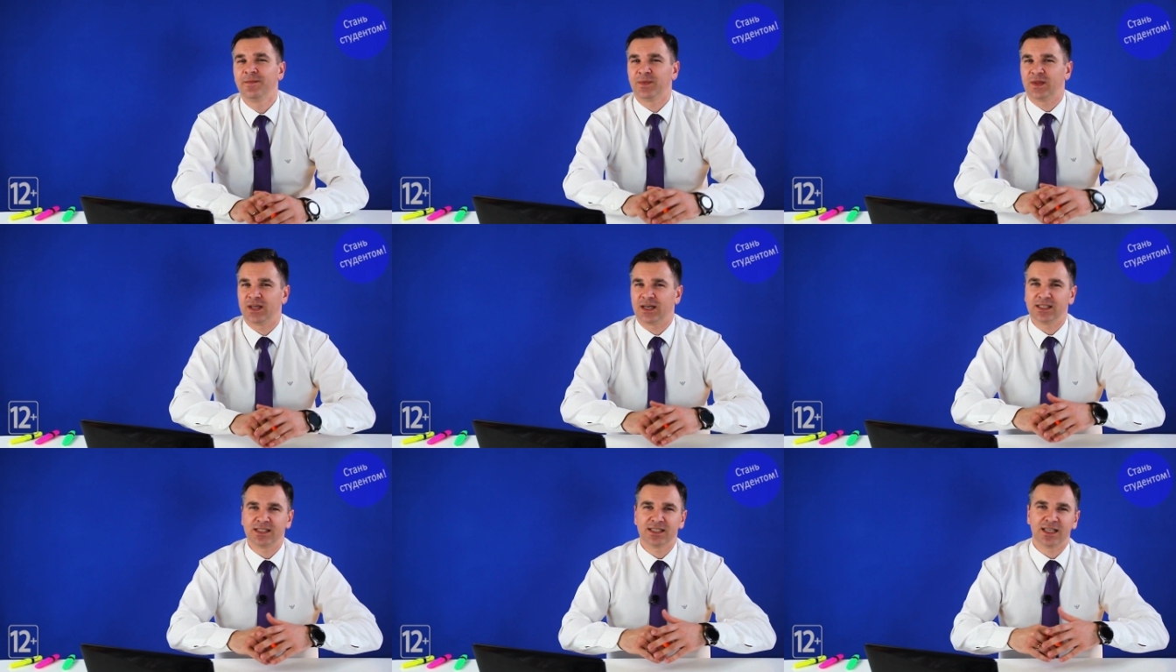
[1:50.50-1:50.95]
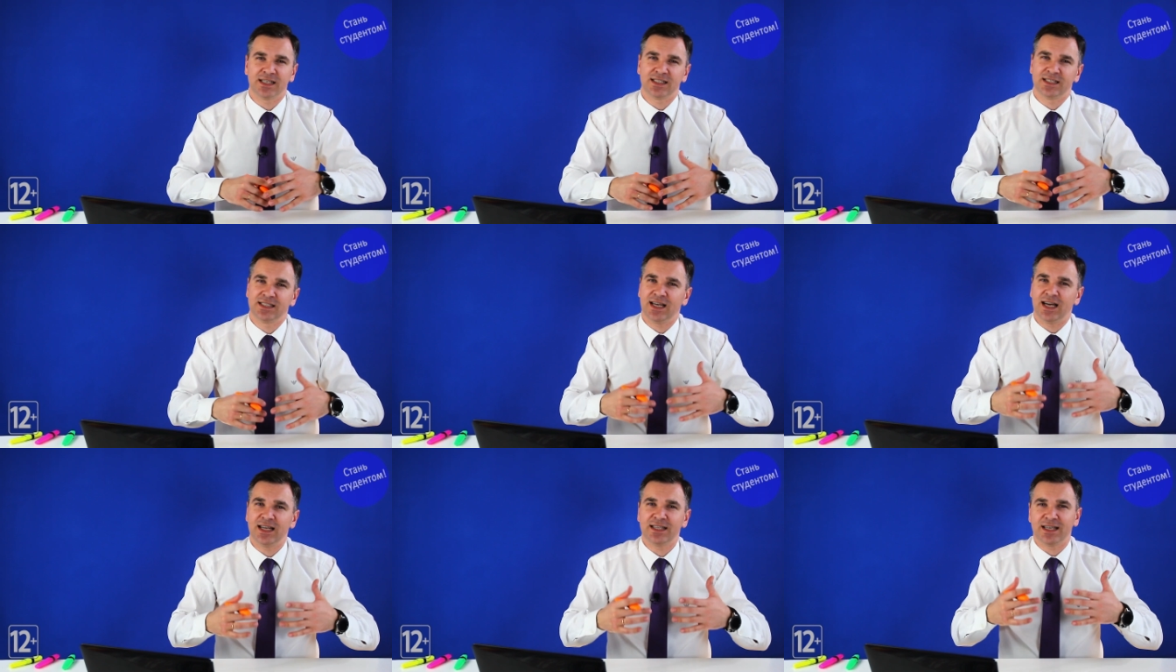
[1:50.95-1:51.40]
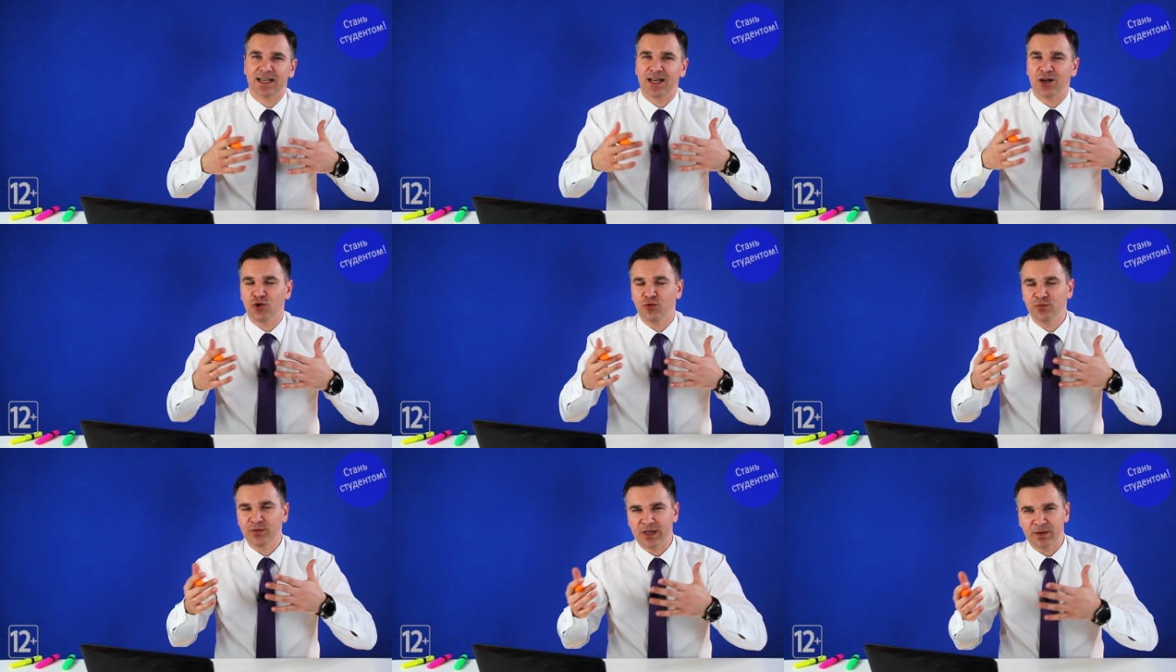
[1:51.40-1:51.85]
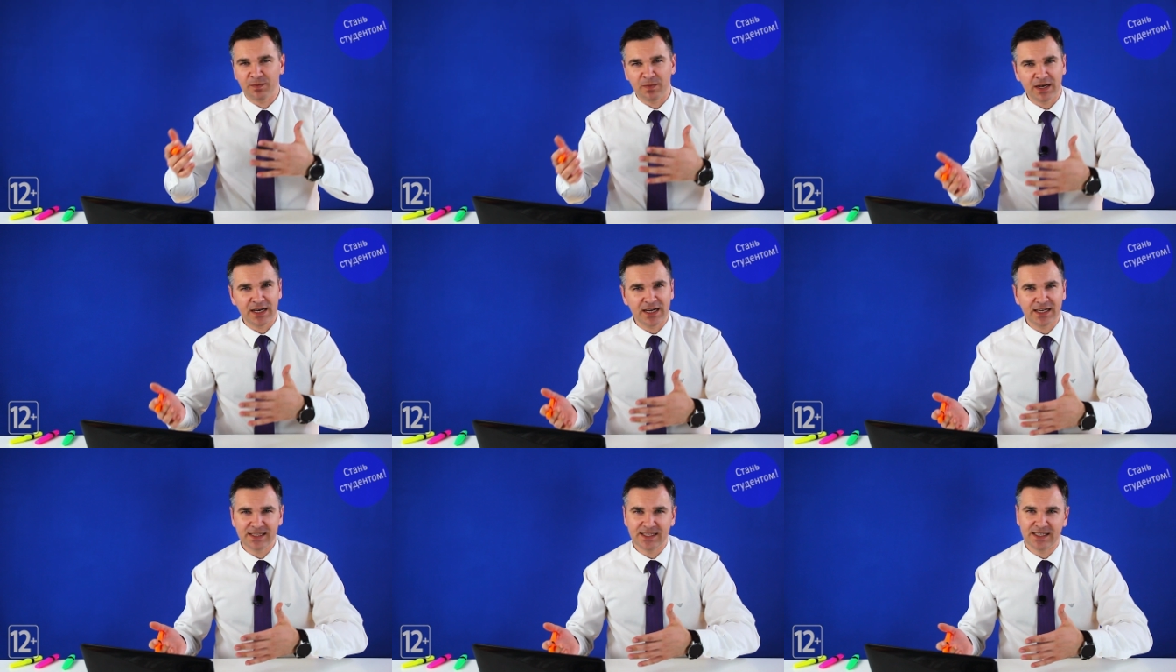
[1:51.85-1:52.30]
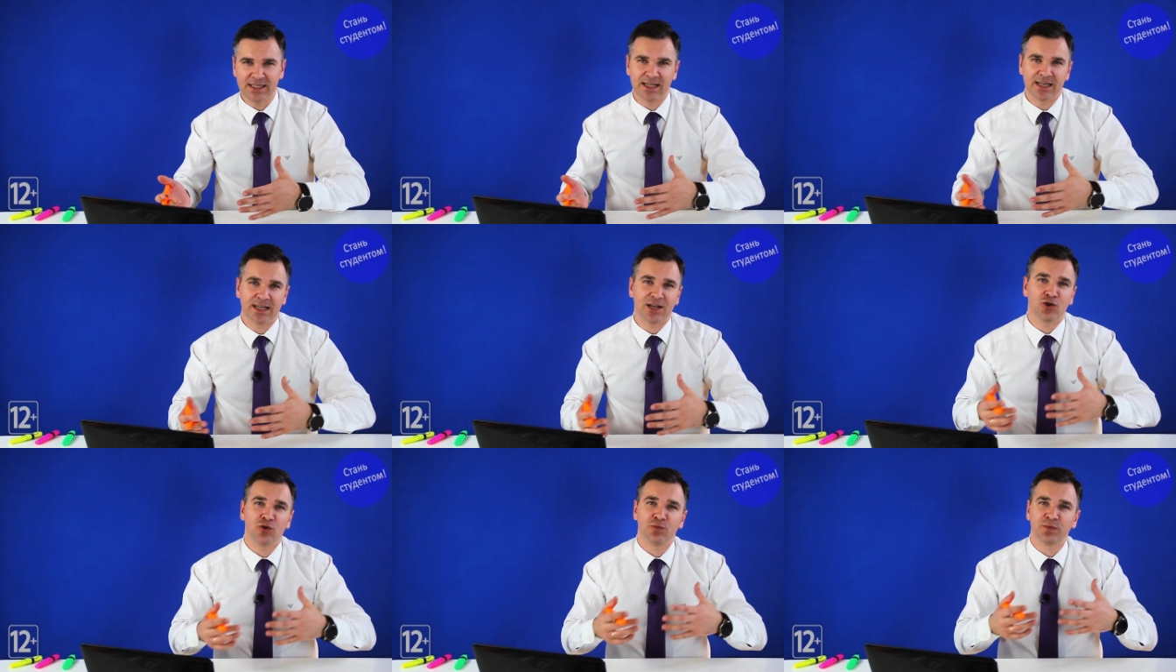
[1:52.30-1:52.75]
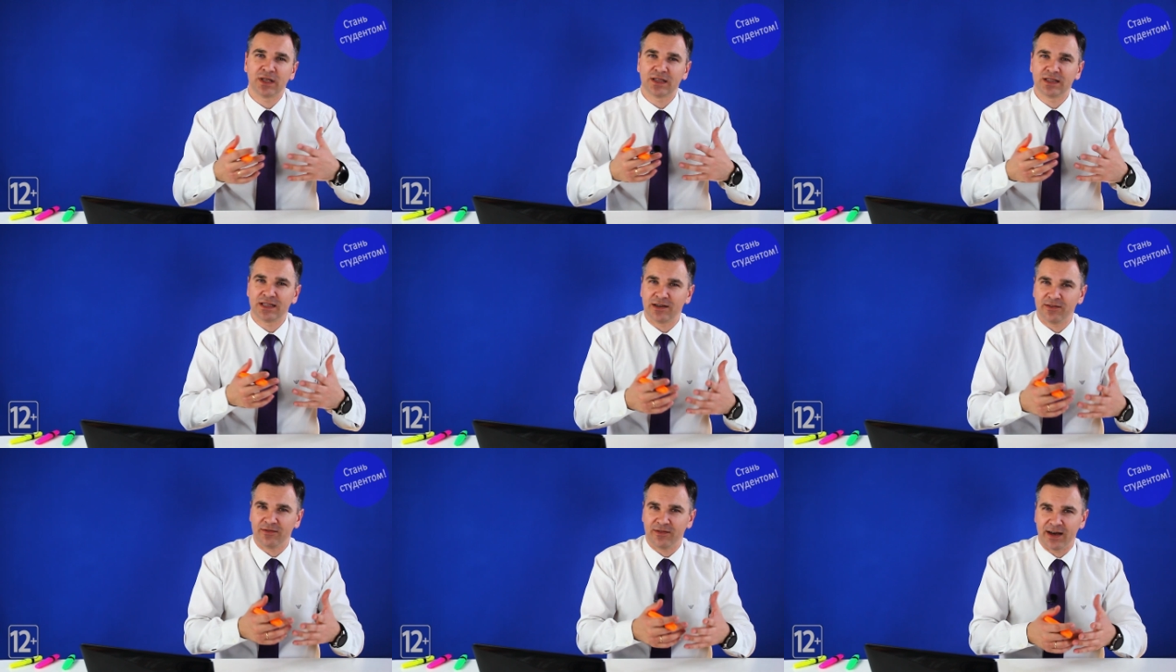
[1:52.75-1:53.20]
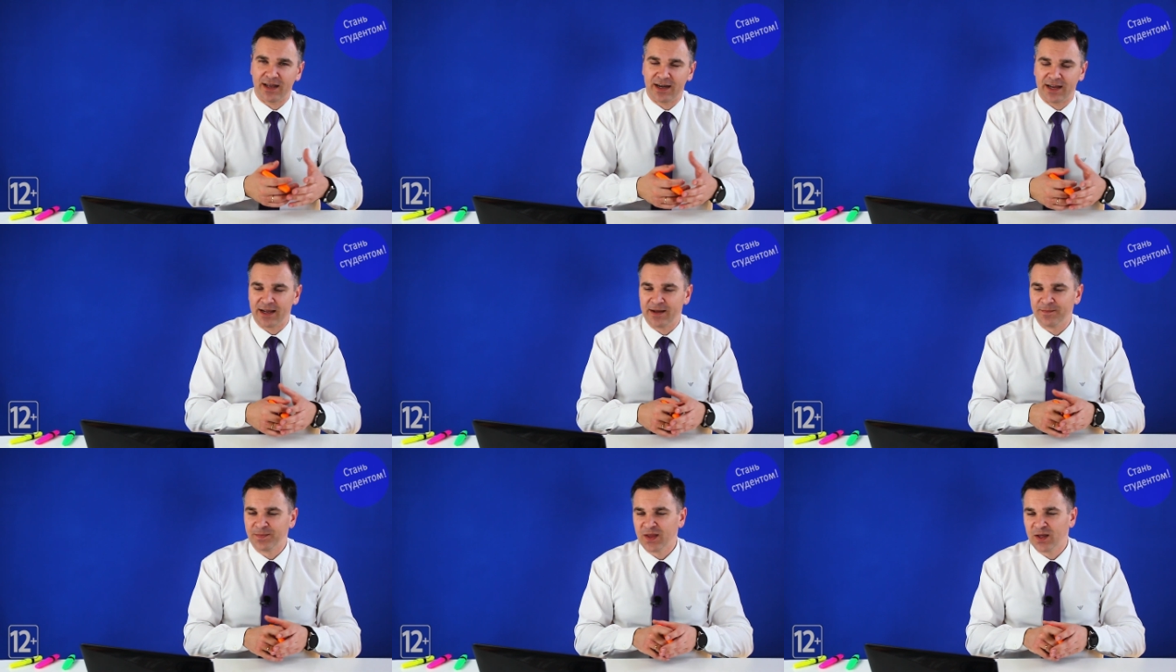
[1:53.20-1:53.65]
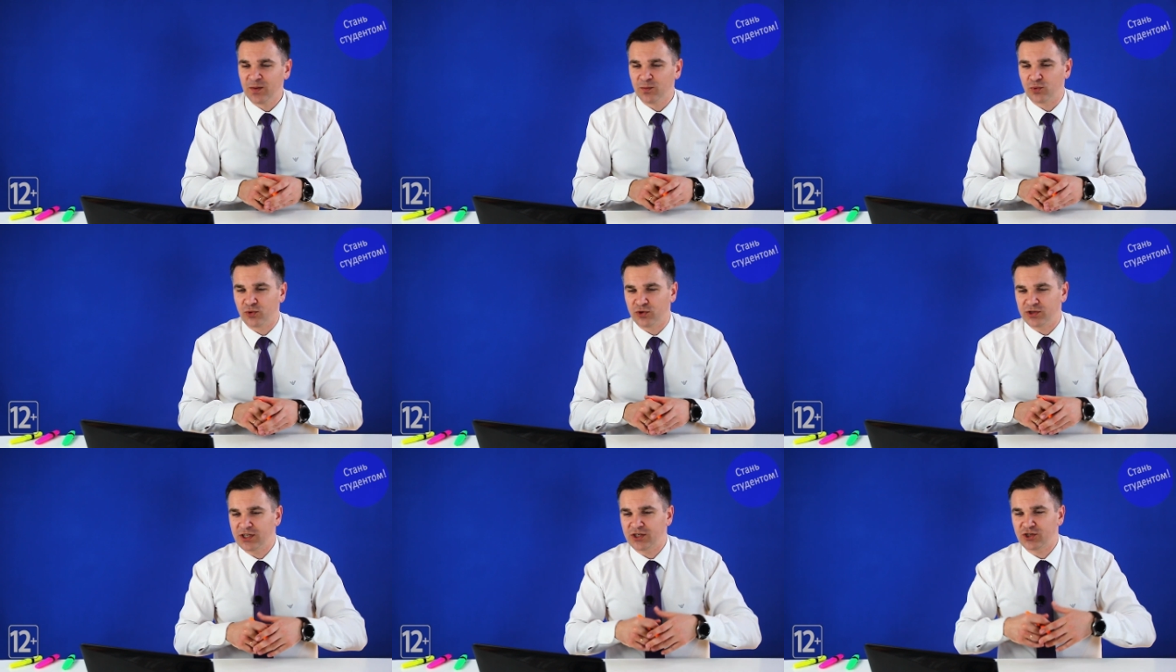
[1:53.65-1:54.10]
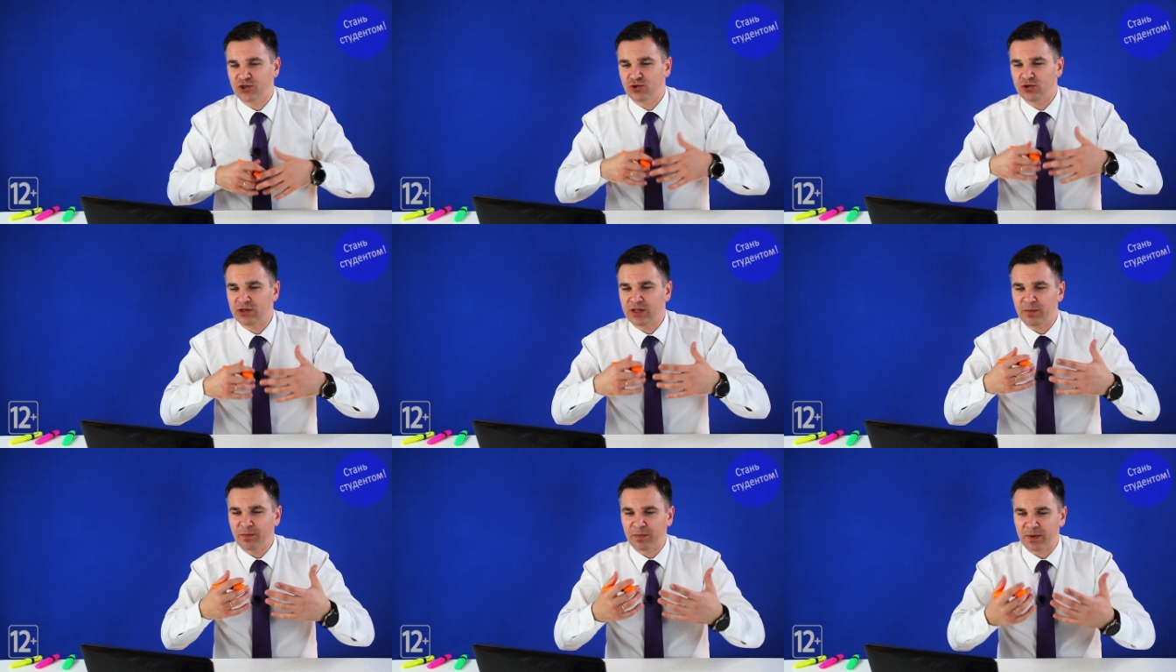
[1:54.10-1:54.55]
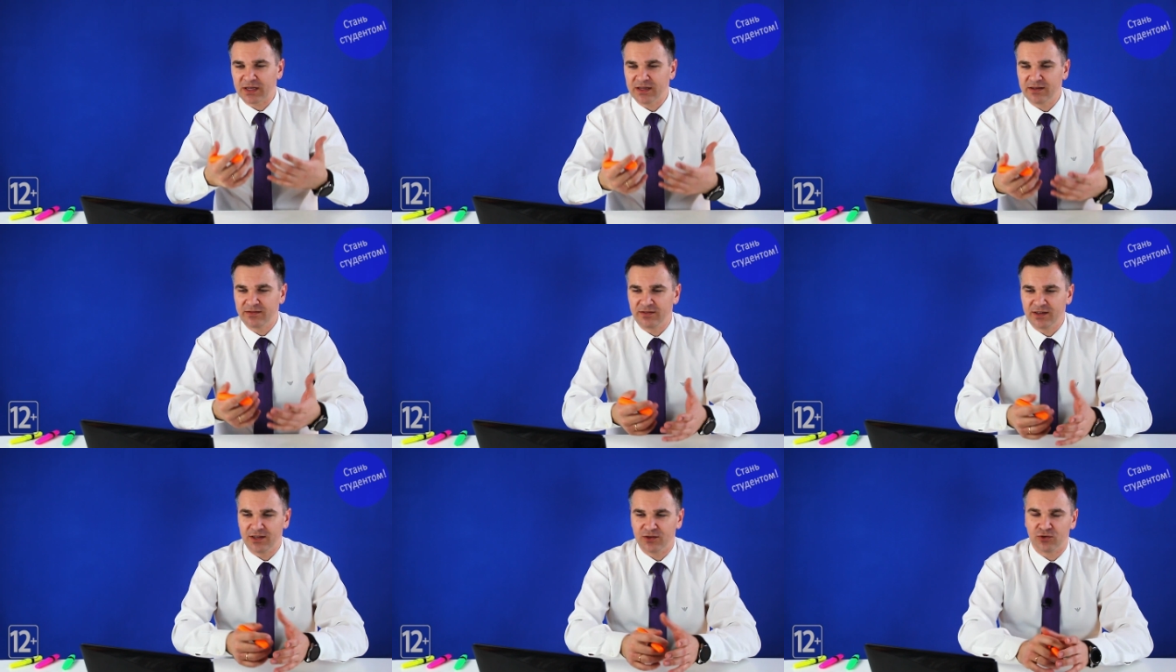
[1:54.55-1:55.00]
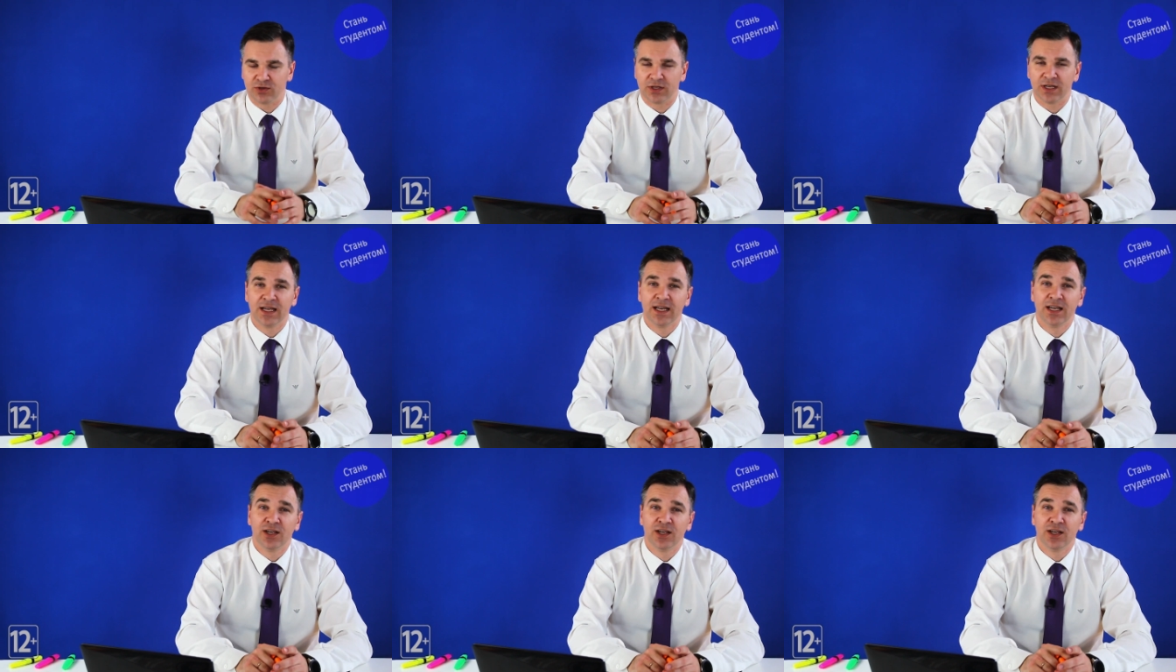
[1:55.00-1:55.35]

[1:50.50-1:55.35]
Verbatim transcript: рассказать о каком-то магазине магазине, о каком-то товаре, просят что-то продвинуть.